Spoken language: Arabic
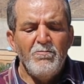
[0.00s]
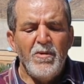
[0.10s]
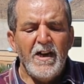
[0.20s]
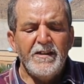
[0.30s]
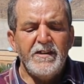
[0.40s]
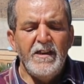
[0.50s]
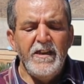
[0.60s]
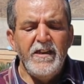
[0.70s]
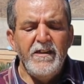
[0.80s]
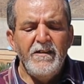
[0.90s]

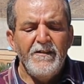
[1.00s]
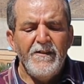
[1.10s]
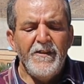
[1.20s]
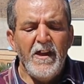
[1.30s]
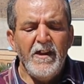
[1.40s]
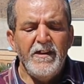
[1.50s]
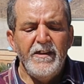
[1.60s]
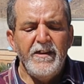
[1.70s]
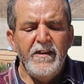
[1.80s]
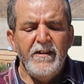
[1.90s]
باطلي
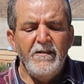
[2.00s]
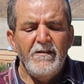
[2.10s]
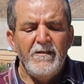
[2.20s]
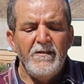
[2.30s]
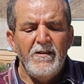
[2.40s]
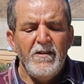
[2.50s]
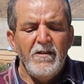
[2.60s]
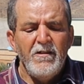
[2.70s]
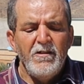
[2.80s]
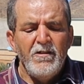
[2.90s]
ظاهري
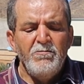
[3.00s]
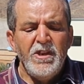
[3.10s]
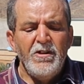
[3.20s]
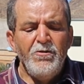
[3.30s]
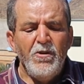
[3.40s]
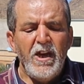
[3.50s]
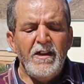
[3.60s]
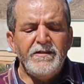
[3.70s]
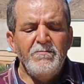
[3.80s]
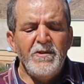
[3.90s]
من
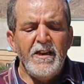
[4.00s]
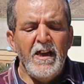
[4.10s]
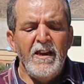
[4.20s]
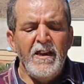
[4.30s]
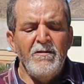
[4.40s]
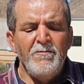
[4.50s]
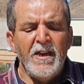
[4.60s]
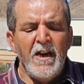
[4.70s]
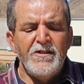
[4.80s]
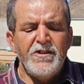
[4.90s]
النحاة من
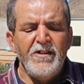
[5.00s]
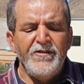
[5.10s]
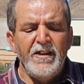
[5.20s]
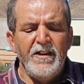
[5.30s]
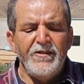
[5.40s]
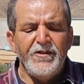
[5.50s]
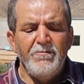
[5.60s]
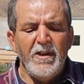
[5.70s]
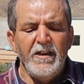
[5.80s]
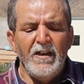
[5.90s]
من أجاز
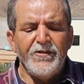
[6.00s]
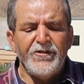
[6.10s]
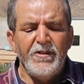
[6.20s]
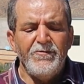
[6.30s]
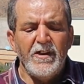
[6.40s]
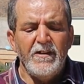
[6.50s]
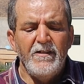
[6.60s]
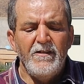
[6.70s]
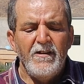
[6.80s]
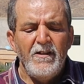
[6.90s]
النسب إلى الصفة
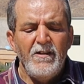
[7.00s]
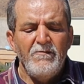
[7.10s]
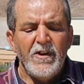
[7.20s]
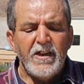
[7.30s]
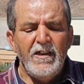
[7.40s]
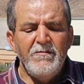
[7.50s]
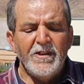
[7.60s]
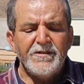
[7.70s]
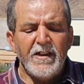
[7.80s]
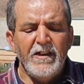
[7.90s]

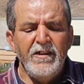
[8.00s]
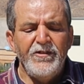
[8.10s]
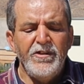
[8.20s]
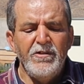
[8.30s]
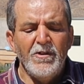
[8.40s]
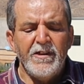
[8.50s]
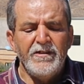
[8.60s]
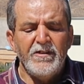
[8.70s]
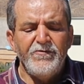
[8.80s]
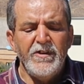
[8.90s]
فكلمة رئيسي
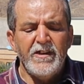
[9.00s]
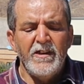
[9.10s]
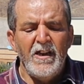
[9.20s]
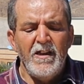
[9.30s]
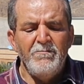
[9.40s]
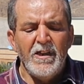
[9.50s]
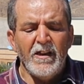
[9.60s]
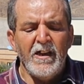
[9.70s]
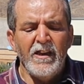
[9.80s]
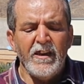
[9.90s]
وردت في كلام
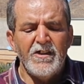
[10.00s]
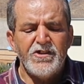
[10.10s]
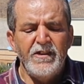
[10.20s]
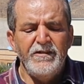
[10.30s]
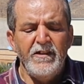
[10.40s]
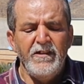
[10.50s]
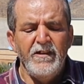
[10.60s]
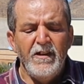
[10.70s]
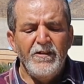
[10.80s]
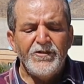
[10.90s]

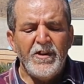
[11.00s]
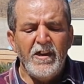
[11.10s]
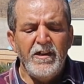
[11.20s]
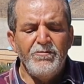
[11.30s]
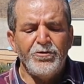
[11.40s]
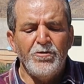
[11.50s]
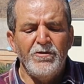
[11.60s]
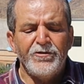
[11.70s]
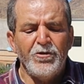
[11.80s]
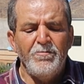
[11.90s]
القلقشندي صاحب
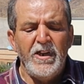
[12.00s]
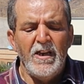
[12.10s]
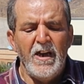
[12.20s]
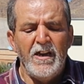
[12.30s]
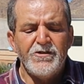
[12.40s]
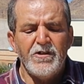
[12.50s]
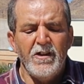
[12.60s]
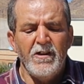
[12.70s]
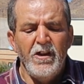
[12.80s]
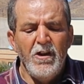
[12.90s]
صبح
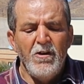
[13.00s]
الأعشى